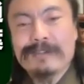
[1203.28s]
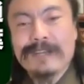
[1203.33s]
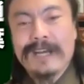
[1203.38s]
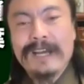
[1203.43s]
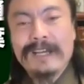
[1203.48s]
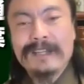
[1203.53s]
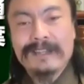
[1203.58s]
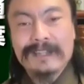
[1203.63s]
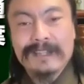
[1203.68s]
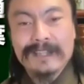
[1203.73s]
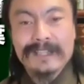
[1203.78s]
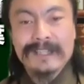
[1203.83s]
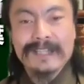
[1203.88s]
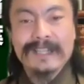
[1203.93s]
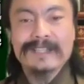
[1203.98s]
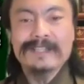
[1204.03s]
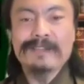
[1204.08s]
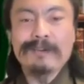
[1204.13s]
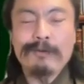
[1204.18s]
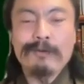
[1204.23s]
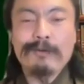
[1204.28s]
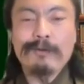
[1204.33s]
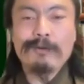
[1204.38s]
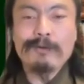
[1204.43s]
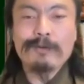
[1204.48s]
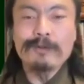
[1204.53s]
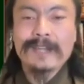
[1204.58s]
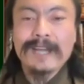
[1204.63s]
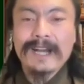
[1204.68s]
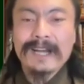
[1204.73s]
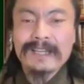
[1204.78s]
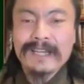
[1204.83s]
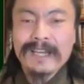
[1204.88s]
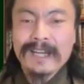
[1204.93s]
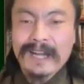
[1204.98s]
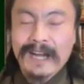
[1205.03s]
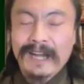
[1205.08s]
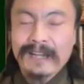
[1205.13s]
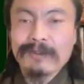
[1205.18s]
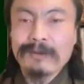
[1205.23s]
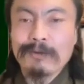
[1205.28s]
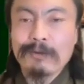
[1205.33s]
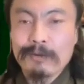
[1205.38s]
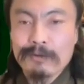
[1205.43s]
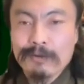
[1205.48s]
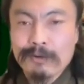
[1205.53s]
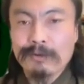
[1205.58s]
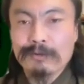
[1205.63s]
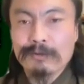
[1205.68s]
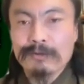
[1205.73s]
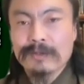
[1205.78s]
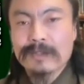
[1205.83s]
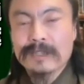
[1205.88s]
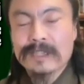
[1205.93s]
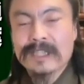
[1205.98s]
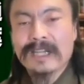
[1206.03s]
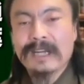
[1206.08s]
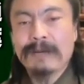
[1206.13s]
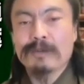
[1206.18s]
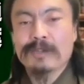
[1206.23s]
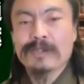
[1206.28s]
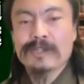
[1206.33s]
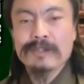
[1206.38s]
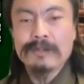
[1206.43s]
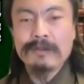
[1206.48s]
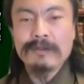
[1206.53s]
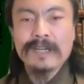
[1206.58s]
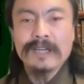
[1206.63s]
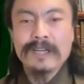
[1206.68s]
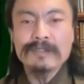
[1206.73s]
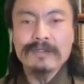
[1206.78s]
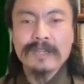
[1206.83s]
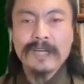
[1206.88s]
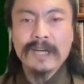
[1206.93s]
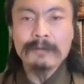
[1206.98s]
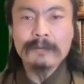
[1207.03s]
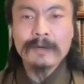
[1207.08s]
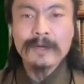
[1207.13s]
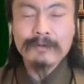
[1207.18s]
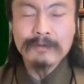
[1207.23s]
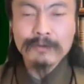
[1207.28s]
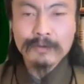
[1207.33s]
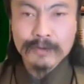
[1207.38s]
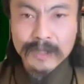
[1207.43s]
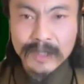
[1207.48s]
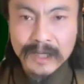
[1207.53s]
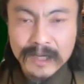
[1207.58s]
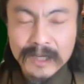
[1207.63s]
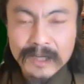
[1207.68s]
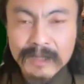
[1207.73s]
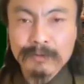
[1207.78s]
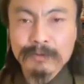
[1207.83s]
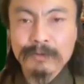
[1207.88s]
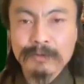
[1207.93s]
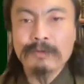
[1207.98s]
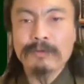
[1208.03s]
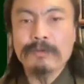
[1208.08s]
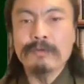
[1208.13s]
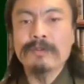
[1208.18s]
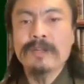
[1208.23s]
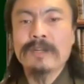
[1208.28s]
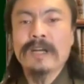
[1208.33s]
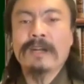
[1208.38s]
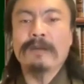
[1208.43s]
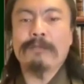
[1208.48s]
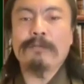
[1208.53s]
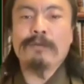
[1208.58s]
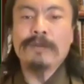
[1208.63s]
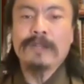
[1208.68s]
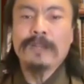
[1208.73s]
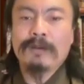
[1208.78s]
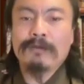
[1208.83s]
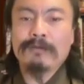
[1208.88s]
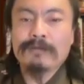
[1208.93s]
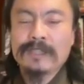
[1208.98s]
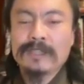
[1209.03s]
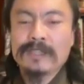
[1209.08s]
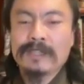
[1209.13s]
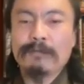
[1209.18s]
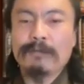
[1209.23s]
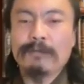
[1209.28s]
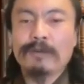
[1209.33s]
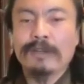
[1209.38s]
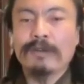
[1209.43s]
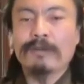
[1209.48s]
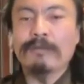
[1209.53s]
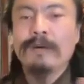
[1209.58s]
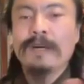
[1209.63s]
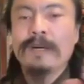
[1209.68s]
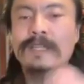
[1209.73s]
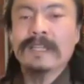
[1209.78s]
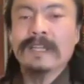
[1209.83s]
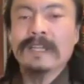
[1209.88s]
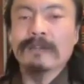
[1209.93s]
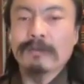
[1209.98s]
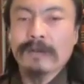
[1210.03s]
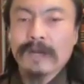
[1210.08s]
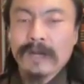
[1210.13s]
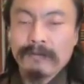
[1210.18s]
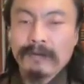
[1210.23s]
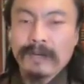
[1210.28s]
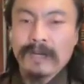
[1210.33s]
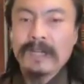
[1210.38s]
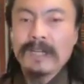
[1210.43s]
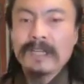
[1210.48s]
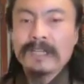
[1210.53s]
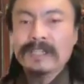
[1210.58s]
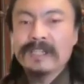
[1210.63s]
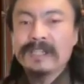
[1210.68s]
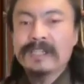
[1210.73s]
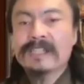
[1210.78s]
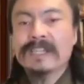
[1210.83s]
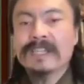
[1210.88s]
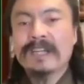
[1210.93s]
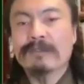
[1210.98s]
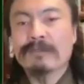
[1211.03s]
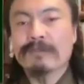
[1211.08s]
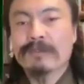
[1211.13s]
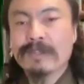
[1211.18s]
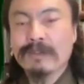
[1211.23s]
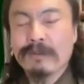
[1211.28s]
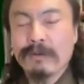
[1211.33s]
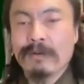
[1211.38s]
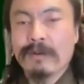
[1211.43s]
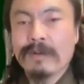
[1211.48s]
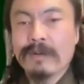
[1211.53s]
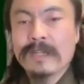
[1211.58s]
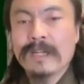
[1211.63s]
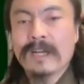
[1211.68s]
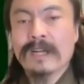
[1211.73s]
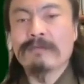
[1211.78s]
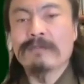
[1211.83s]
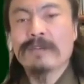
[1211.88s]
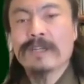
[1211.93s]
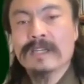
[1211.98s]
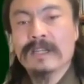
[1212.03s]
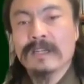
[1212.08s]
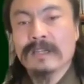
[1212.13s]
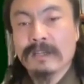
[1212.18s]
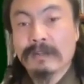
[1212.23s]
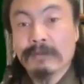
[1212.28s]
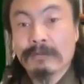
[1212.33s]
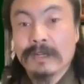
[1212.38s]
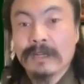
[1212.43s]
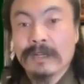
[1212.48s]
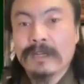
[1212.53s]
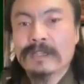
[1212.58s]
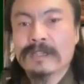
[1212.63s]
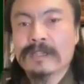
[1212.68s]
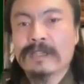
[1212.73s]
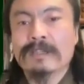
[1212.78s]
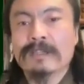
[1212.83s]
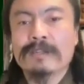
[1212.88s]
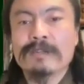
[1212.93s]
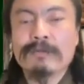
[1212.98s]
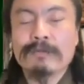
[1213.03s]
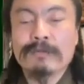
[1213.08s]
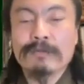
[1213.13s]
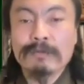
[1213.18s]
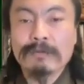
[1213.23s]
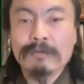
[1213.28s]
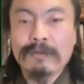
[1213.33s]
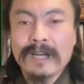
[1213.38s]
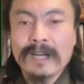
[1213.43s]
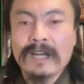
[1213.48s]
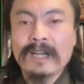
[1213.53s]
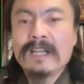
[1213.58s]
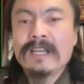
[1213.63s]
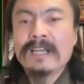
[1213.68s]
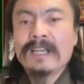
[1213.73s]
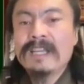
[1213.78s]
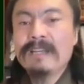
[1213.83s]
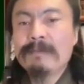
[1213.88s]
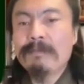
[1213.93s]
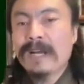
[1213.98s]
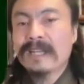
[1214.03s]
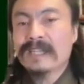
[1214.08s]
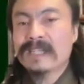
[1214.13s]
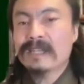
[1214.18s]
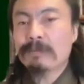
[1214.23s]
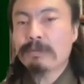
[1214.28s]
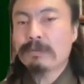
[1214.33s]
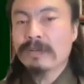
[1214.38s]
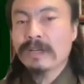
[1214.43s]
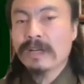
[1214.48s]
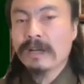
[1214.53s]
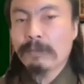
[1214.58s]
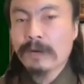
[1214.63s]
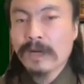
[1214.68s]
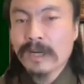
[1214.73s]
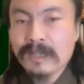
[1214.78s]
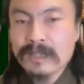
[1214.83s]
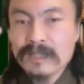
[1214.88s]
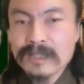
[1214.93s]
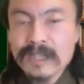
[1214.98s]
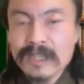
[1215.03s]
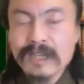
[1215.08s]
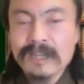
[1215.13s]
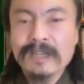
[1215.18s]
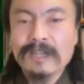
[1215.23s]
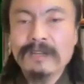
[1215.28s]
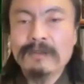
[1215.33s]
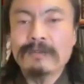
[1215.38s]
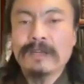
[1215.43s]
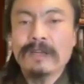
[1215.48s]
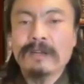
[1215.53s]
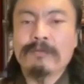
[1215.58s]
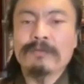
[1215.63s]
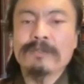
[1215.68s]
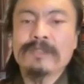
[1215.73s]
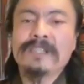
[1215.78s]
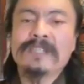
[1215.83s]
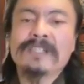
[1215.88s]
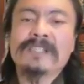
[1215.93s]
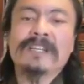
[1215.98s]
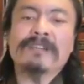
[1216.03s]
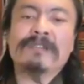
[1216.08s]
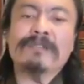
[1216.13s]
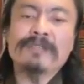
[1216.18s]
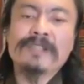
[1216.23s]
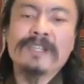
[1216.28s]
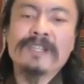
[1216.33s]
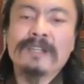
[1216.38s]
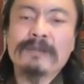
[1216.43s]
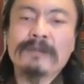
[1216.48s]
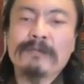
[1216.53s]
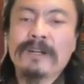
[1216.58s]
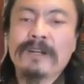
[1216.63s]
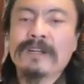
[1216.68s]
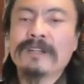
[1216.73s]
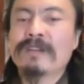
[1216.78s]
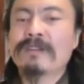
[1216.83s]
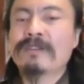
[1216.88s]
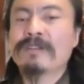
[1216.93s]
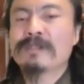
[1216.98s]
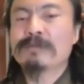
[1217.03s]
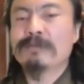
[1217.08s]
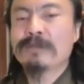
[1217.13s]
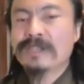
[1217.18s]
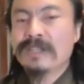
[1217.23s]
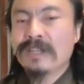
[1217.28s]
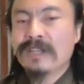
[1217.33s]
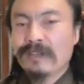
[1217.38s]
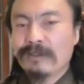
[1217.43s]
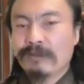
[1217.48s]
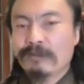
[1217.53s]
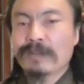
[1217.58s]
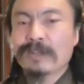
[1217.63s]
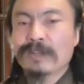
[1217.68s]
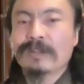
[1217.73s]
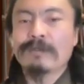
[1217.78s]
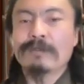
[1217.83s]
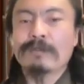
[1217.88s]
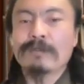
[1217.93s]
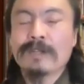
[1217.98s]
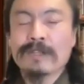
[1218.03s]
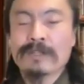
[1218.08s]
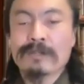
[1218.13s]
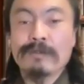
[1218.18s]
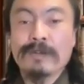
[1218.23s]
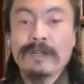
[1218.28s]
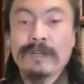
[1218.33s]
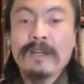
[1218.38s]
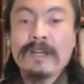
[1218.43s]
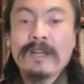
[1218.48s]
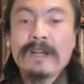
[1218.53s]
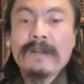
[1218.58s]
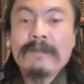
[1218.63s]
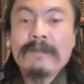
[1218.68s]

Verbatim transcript: に入ってきた情報だけが残る。しかも強い感情であればあるほど長いこと残る。だからボケたおじいさん、ボケたおばあさんとかは小さい時のなんか嬉しかったとか悲しかった記憶とか、今自分がバカにされてるんだな、おじいちゃんどうせ言っても分かんないに質問しないでよとかって言って、ね、それで